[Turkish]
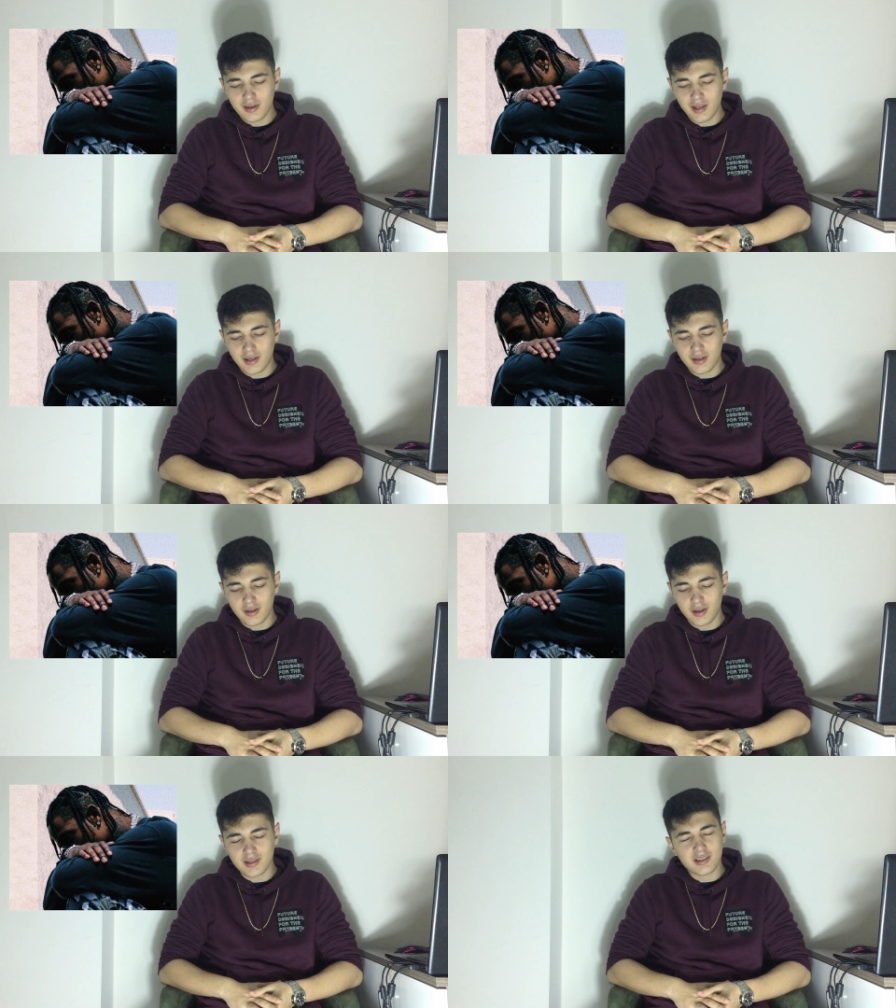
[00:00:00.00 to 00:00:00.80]
yani
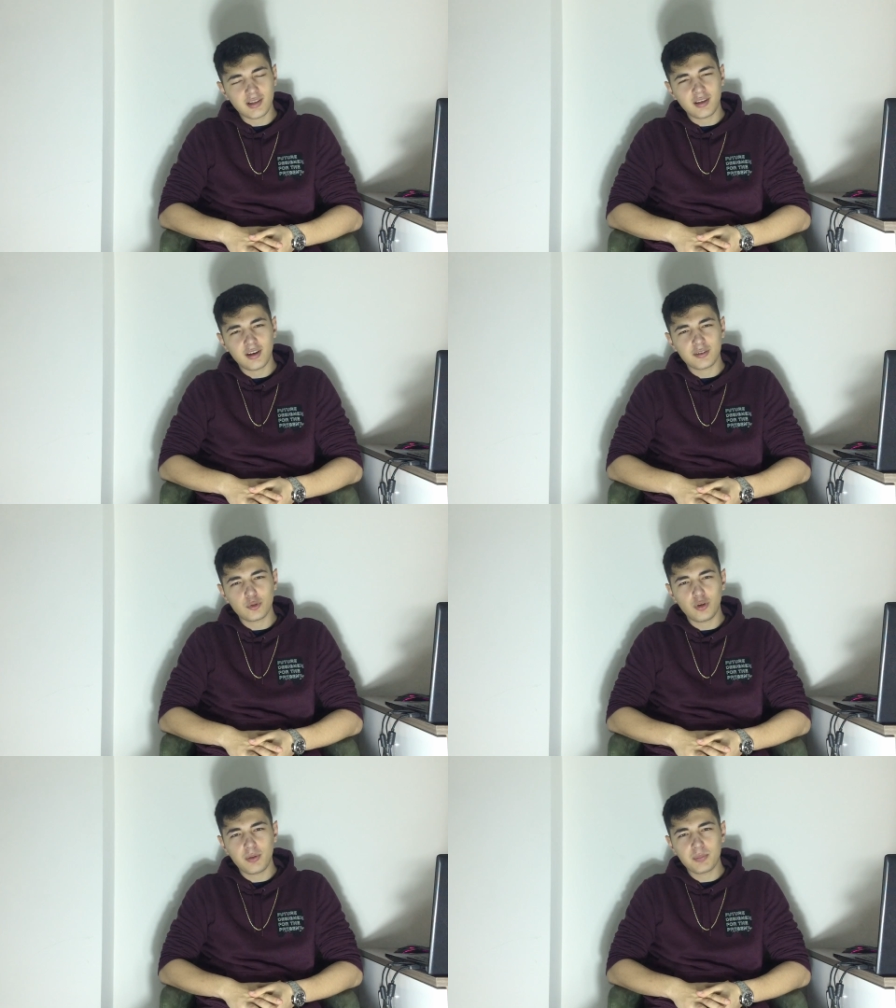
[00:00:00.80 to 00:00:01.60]
eskiden
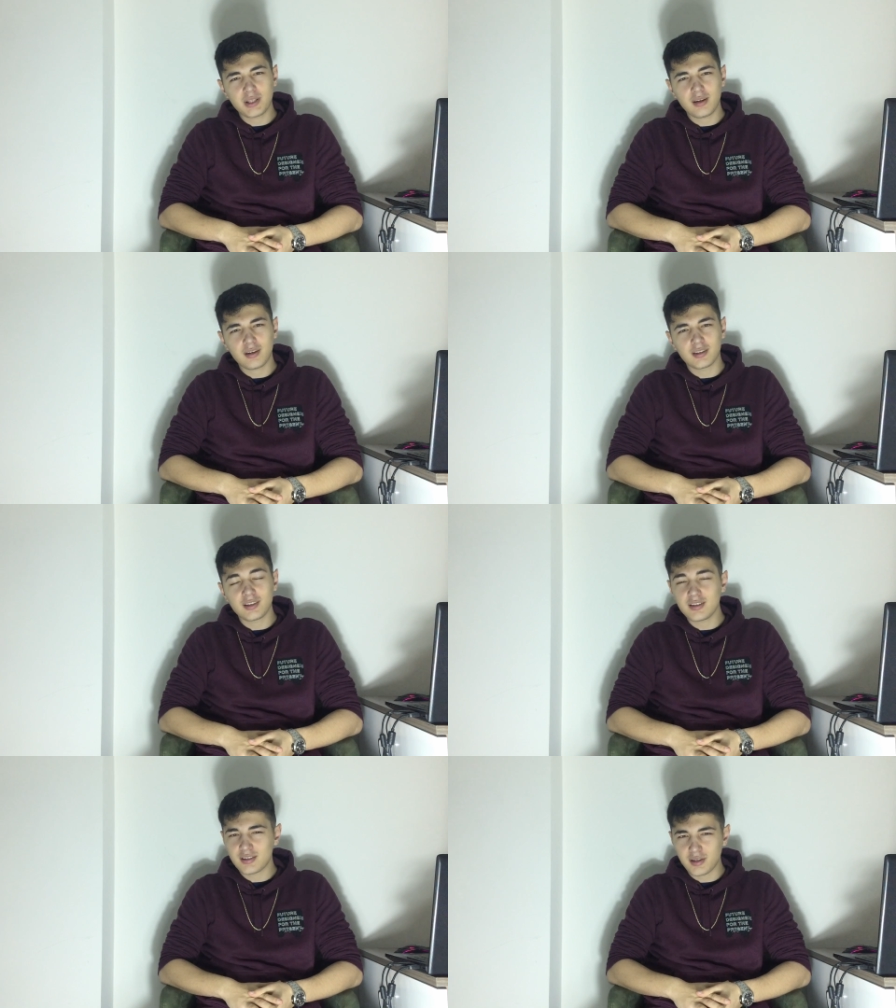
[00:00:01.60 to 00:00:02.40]
hayatında olan bir tane
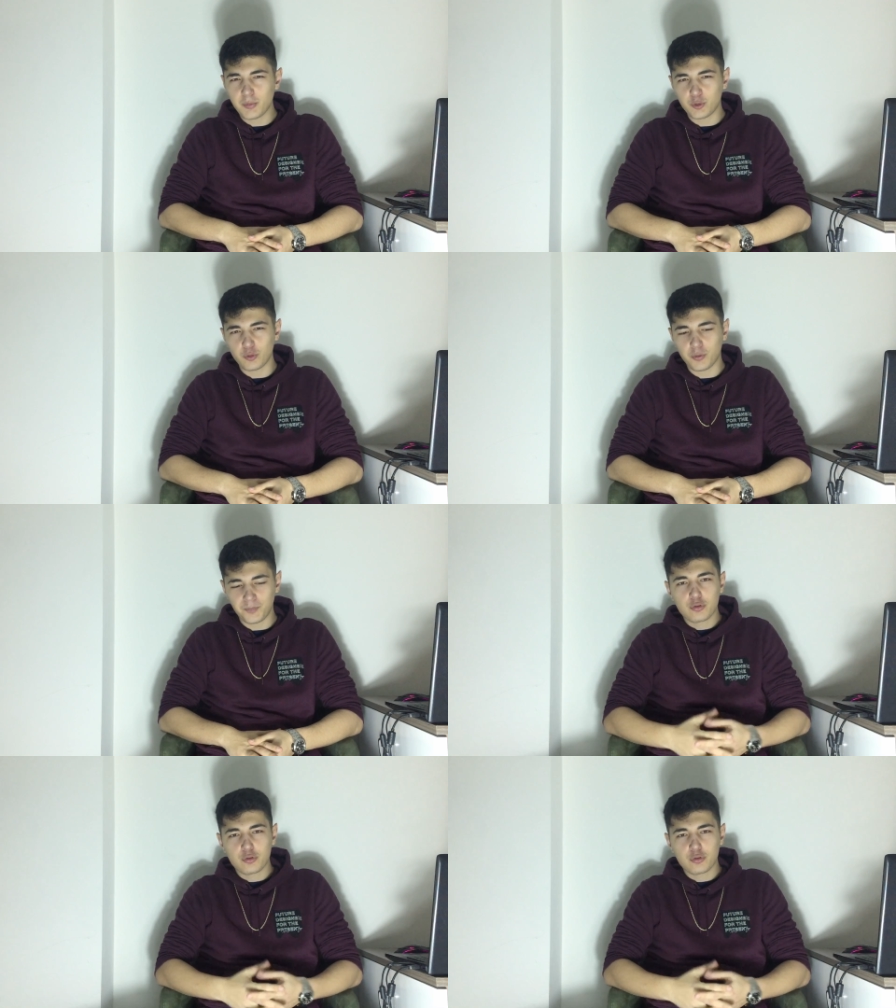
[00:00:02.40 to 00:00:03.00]
kadına sitem ediyor.